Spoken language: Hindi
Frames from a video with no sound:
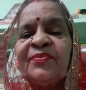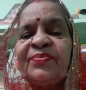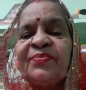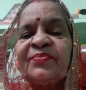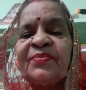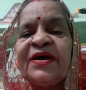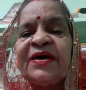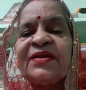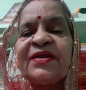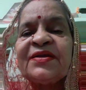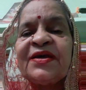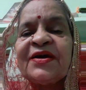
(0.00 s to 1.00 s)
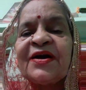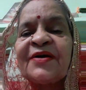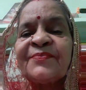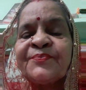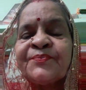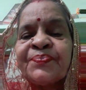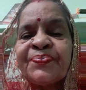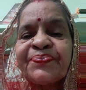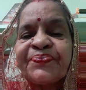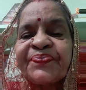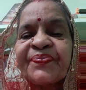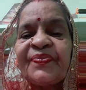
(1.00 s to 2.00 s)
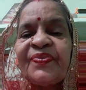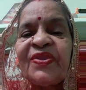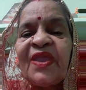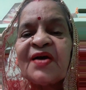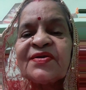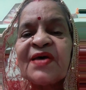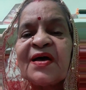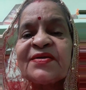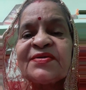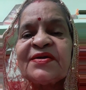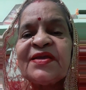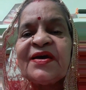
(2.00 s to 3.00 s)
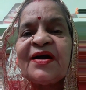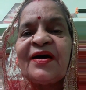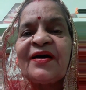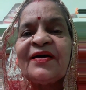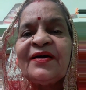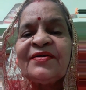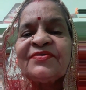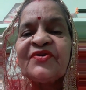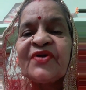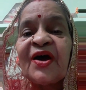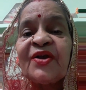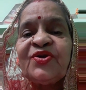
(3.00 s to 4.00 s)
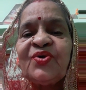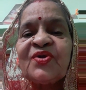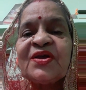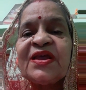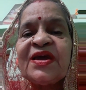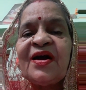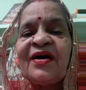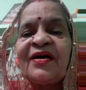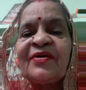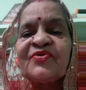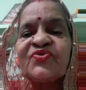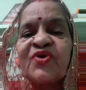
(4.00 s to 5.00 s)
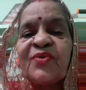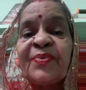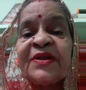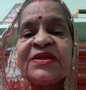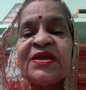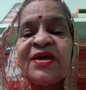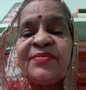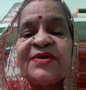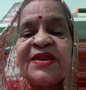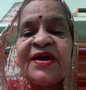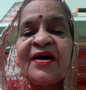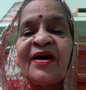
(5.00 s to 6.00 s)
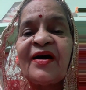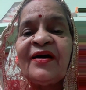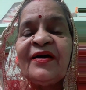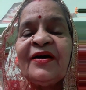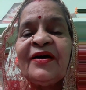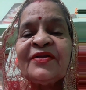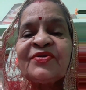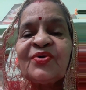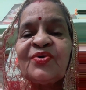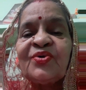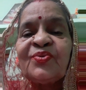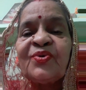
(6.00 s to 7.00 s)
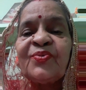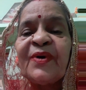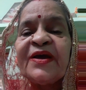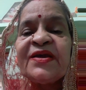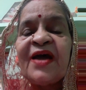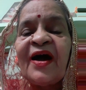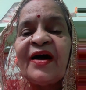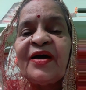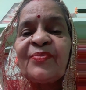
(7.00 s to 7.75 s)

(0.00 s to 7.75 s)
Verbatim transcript: बहन ने देखा सास ने देखा जेठानियों ने देखा उसके पति ने भी देखा तो वो भाई आया